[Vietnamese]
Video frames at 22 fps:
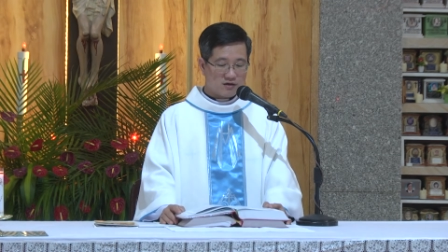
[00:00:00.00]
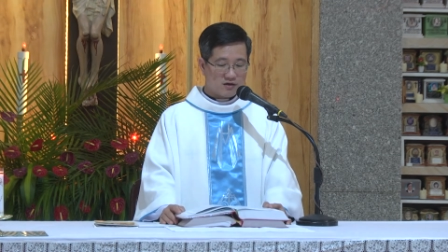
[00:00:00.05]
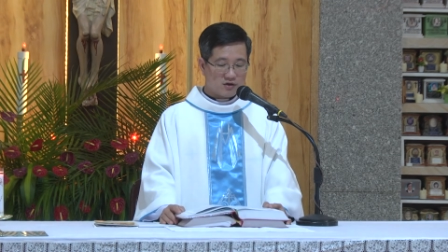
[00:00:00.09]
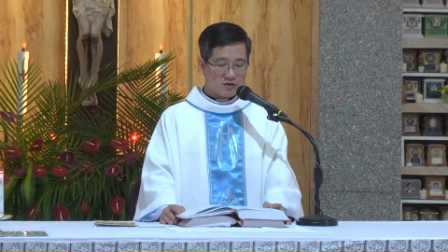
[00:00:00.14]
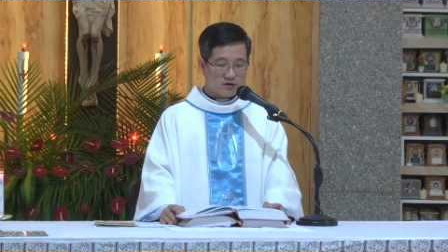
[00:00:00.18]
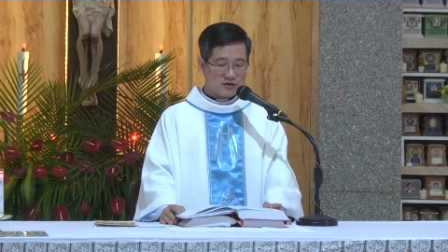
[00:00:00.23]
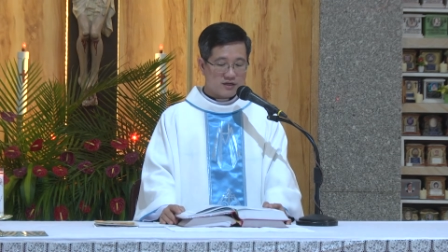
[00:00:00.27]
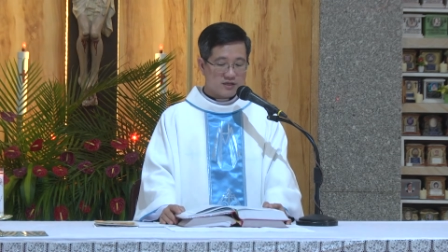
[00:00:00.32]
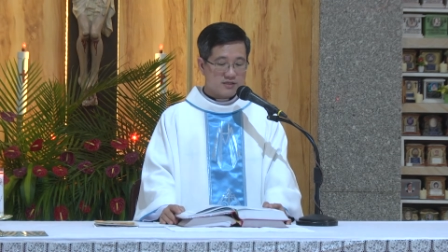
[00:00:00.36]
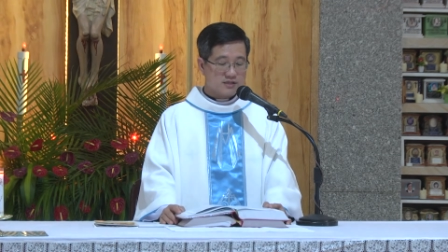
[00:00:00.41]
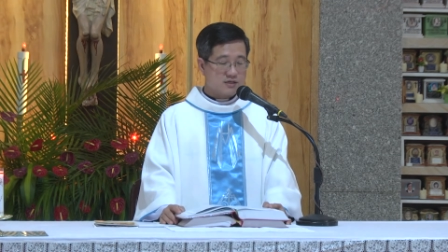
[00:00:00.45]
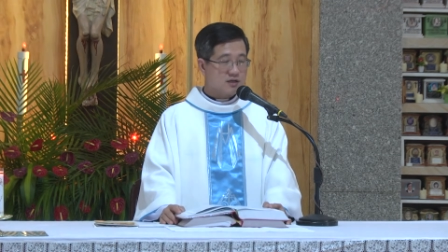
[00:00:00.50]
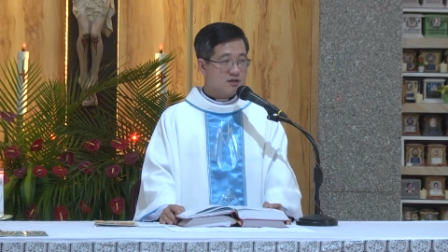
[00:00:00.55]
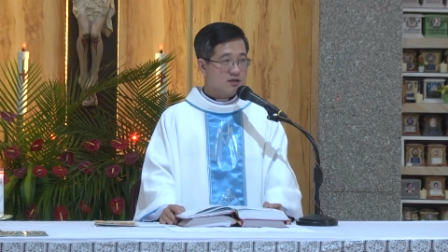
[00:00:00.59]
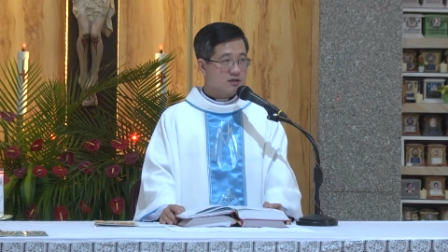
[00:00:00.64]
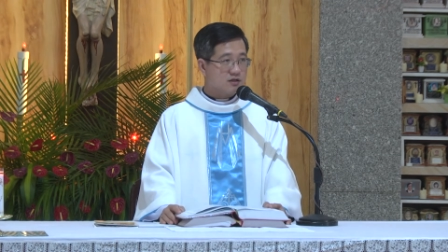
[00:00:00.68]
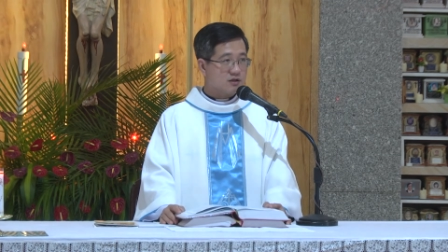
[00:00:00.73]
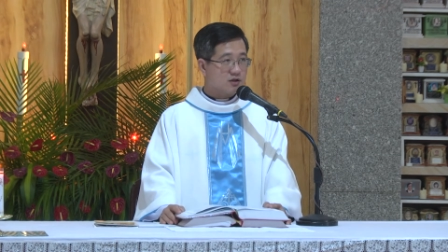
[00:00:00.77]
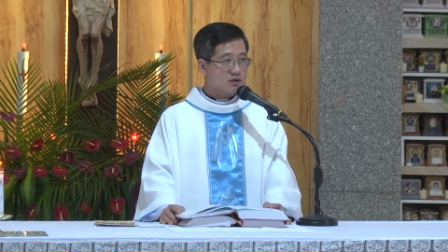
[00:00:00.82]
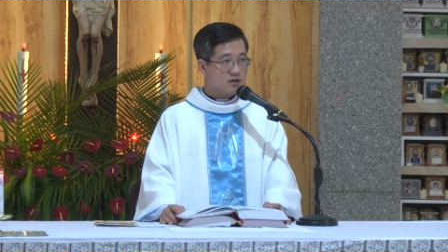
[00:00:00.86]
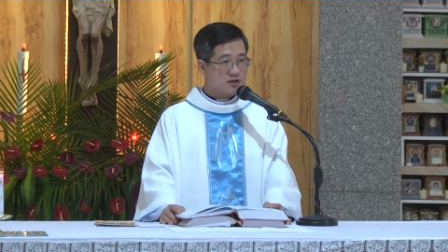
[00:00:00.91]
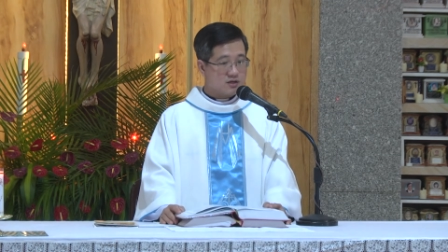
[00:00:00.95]
rồi đi
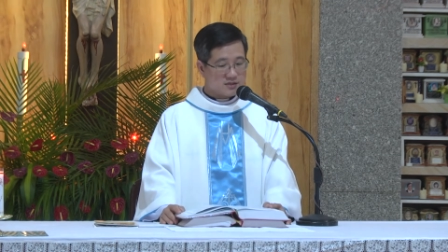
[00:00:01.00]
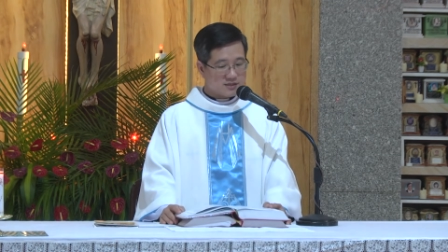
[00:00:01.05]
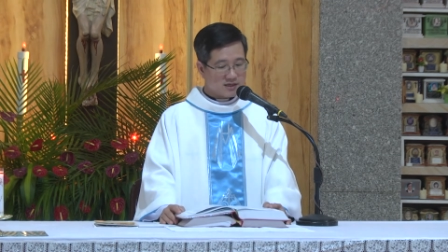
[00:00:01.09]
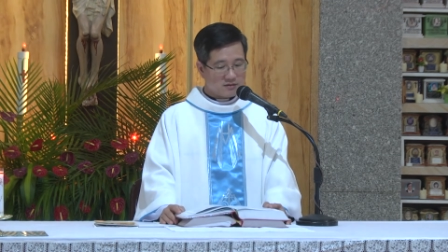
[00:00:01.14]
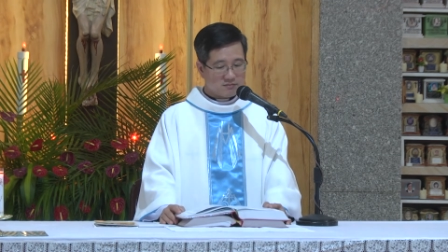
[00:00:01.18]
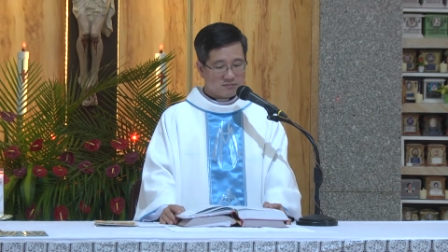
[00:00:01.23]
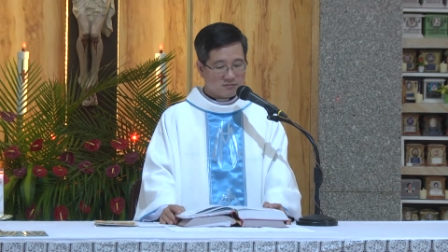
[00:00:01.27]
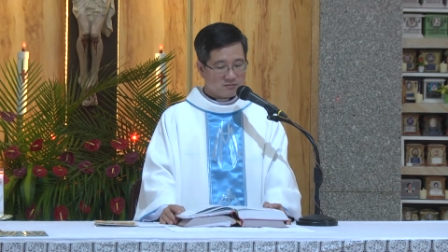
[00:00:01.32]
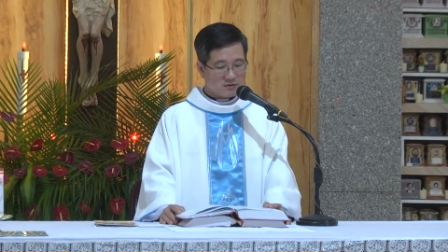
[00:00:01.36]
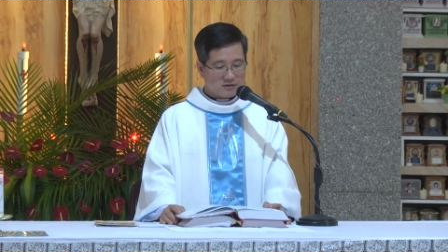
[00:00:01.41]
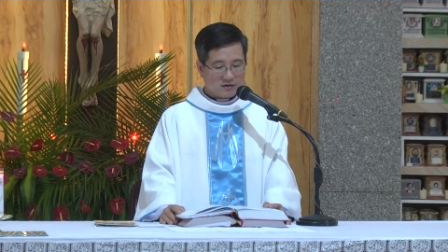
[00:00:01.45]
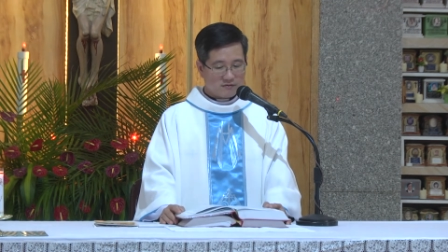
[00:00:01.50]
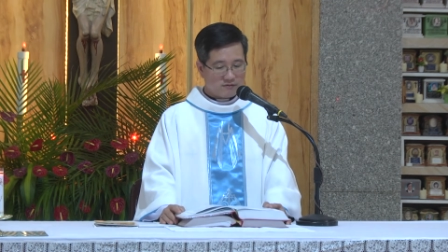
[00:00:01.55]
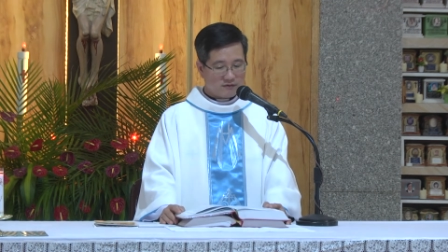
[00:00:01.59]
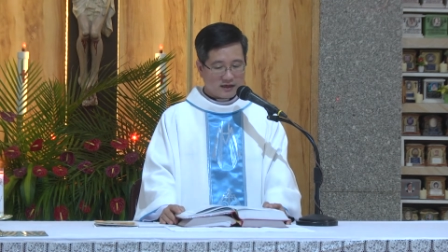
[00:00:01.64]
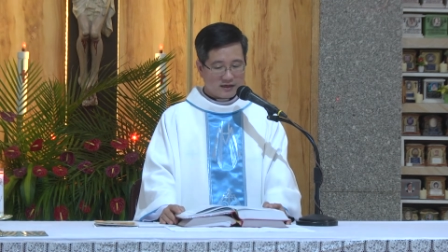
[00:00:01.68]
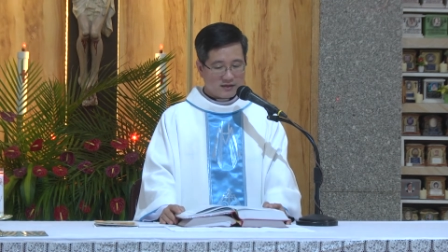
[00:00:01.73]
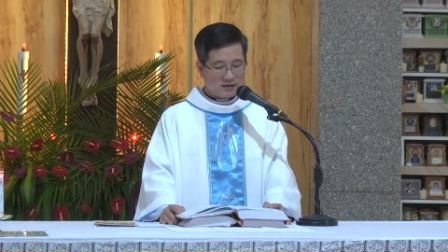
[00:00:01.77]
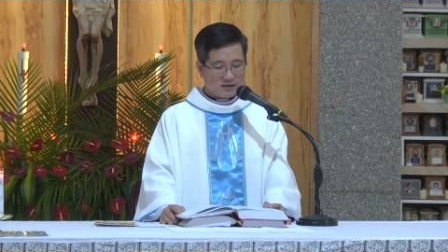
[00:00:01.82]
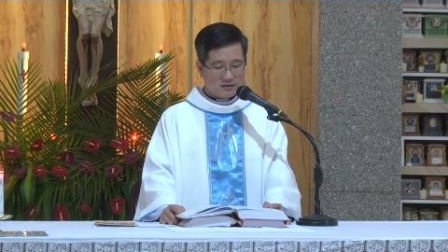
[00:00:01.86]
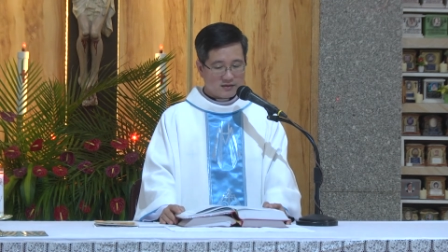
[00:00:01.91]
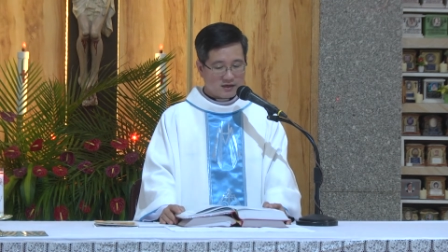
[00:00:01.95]
xưng cho nó xong. Không
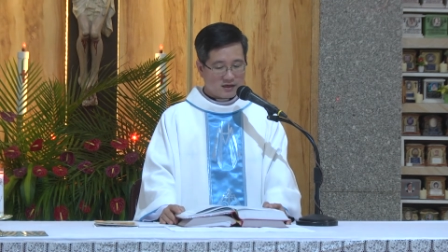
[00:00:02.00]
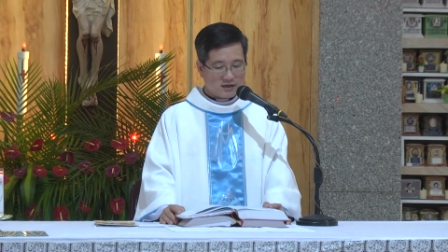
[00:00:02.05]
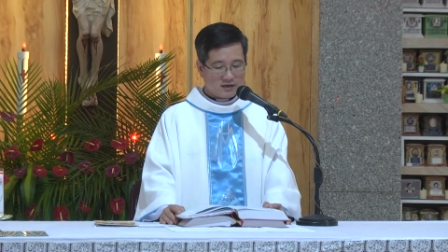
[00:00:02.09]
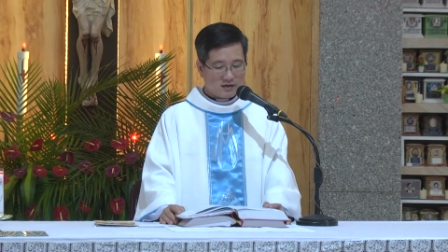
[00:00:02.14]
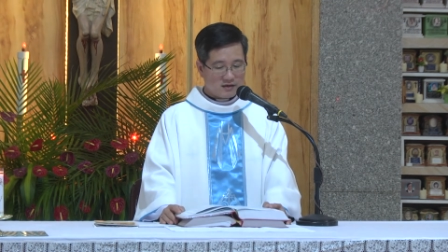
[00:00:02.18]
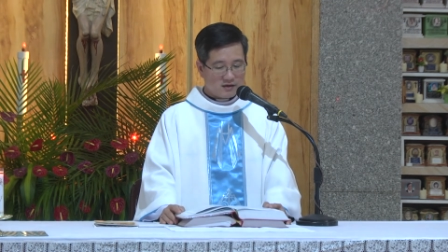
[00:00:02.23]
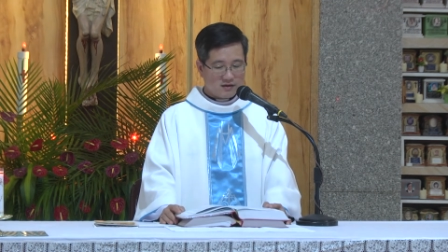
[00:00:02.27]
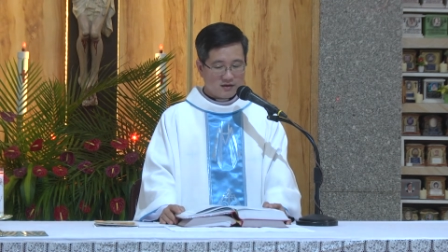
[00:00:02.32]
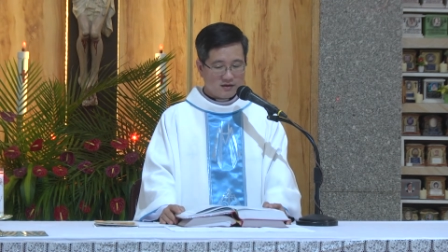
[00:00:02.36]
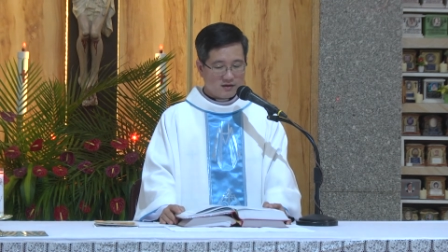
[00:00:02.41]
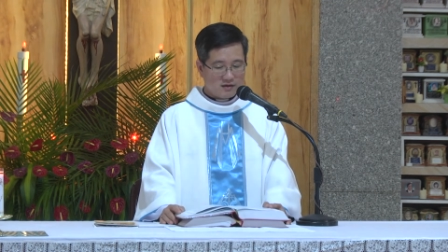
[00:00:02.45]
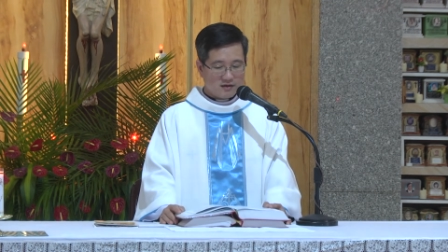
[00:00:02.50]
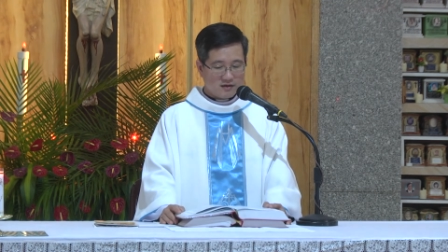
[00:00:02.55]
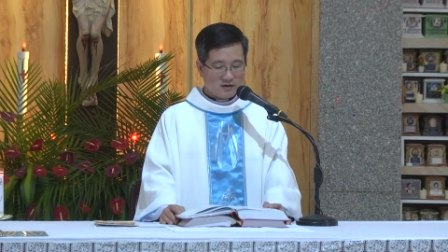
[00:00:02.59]
phải như thế.